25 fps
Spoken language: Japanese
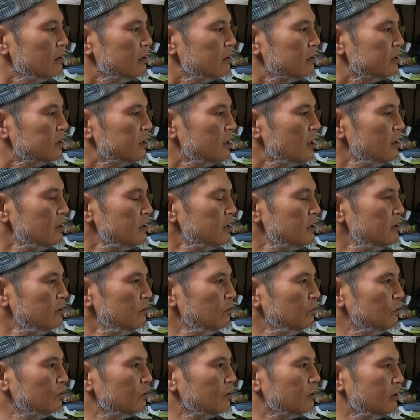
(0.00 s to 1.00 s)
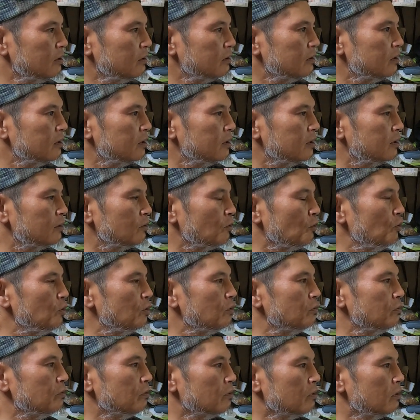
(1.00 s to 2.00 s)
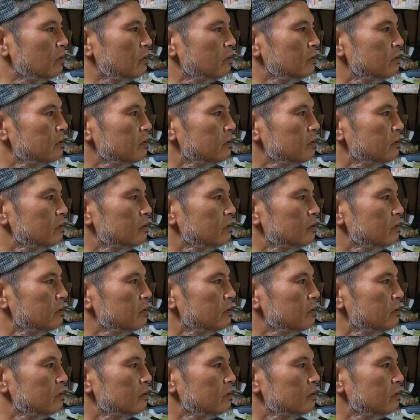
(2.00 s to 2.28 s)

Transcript: 三振の音がね、聞こえるんよね。